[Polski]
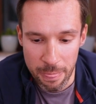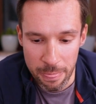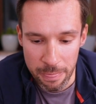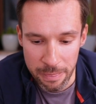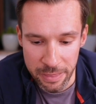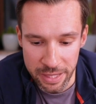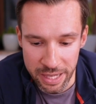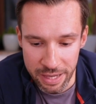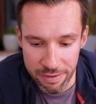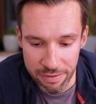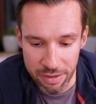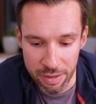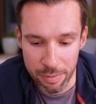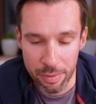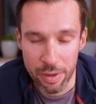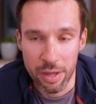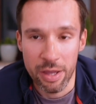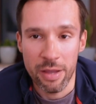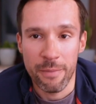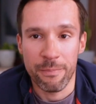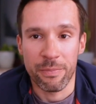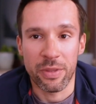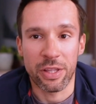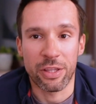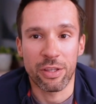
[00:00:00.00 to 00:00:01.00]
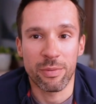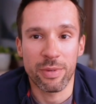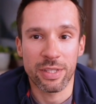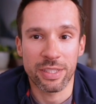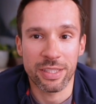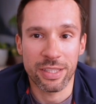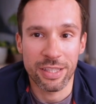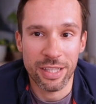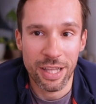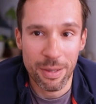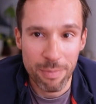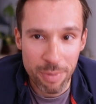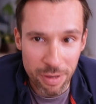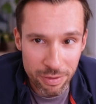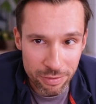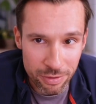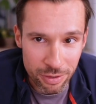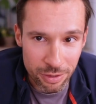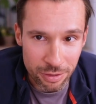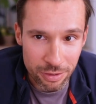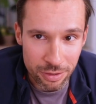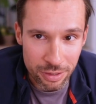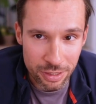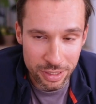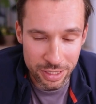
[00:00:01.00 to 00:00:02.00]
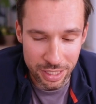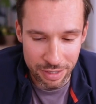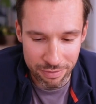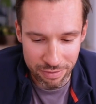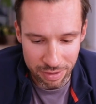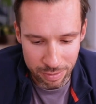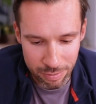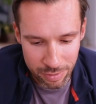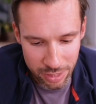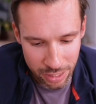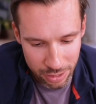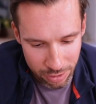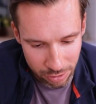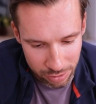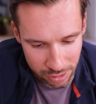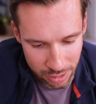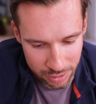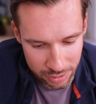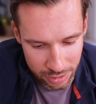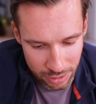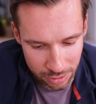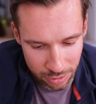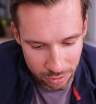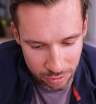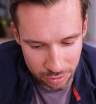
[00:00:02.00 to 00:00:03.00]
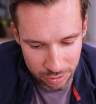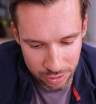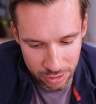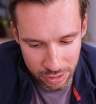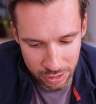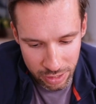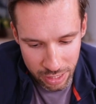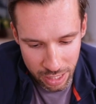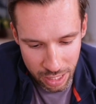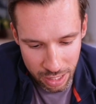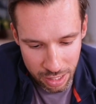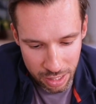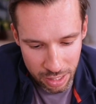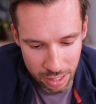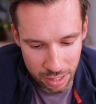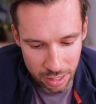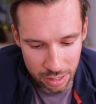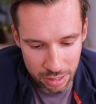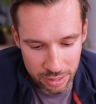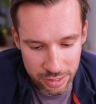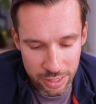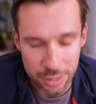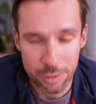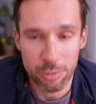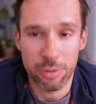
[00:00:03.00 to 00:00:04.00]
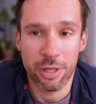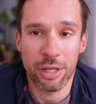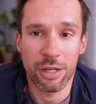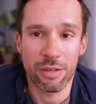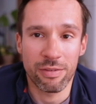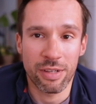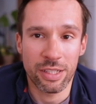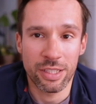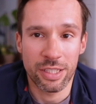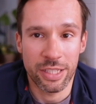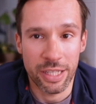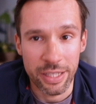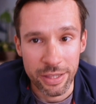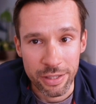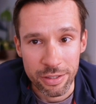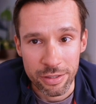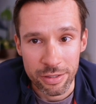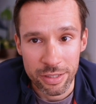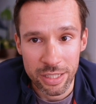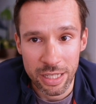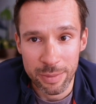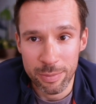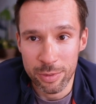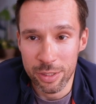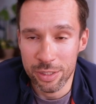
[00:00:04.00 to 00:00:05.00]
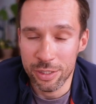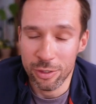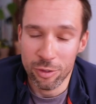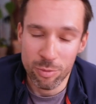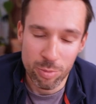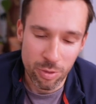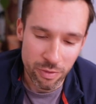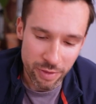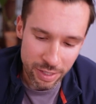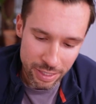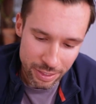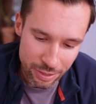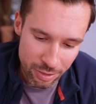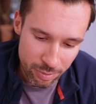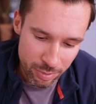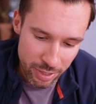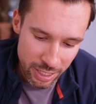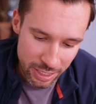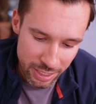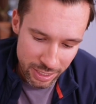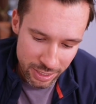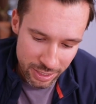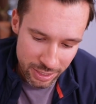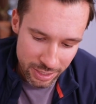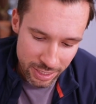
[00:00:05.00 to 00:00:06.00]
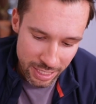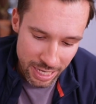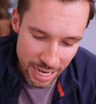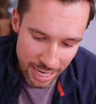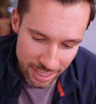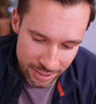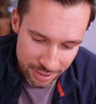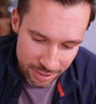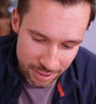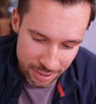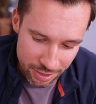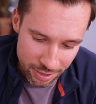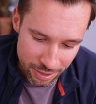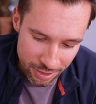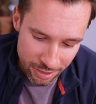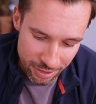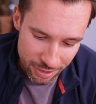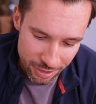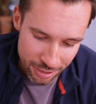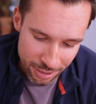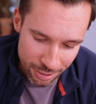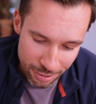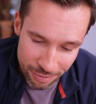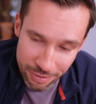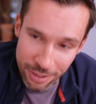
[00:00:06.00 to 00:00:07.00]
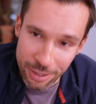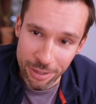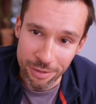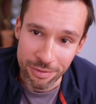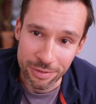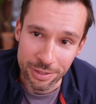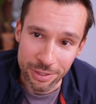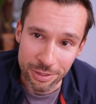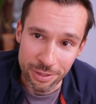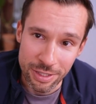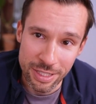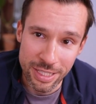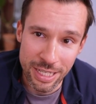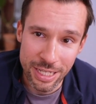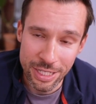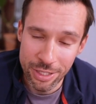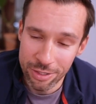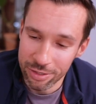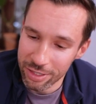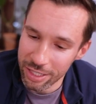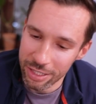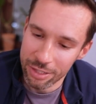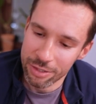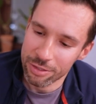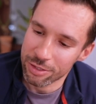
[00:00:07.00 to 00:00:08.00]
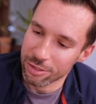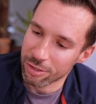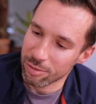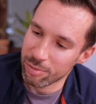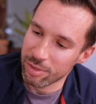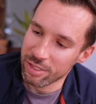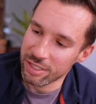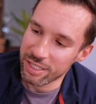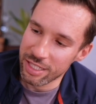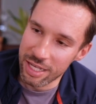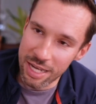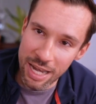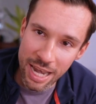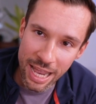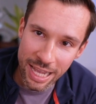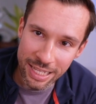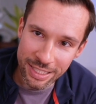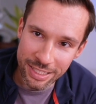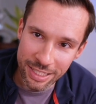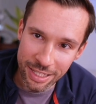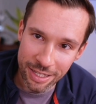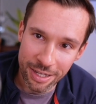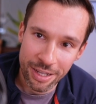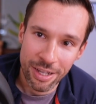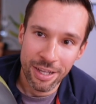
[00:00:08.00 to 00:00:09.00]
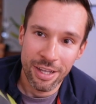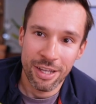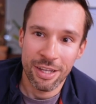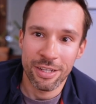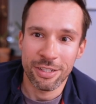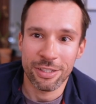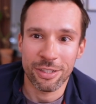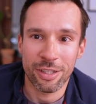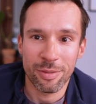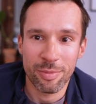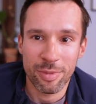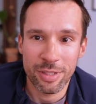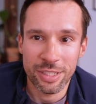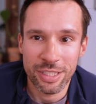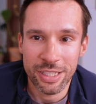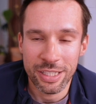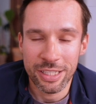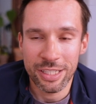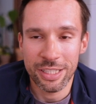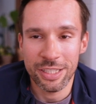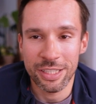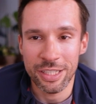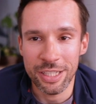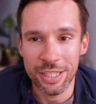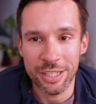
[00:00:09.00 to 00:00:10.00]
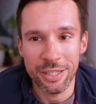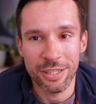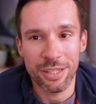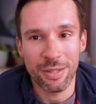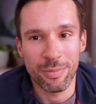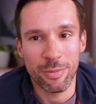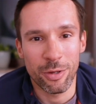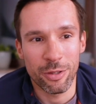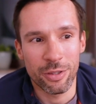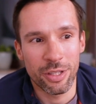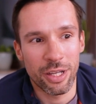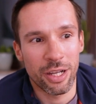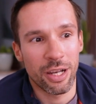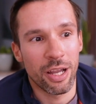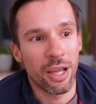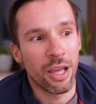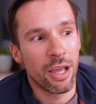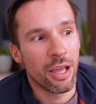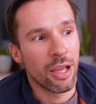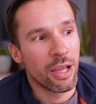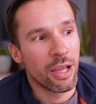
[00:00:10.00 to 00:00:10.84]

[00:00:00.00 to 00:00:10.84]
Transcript: Nie wiem. Natomiast na pewno chciałem Wam na koniec tego odcinka zasugerować jedno, że jak będziecie kupowali sobie jakiś kask e, rowerowy, to niezależnie od tego, czy to będzie laser, czy to będzie jakiś inny model,